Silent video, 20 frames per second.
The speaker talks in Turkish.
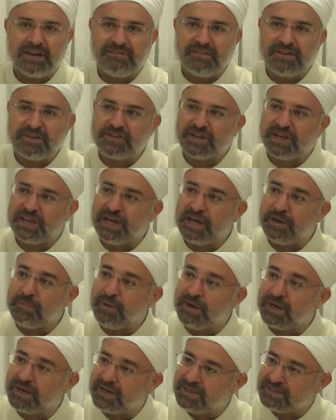ve
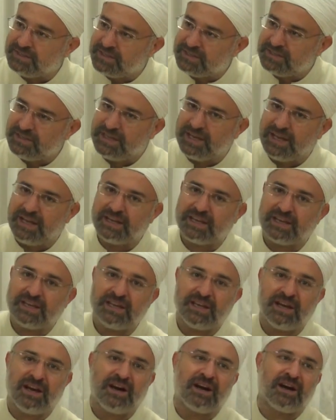Cenab-ı Hakk'a dediler ki
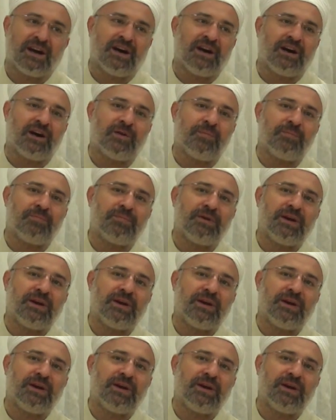Ya Rab,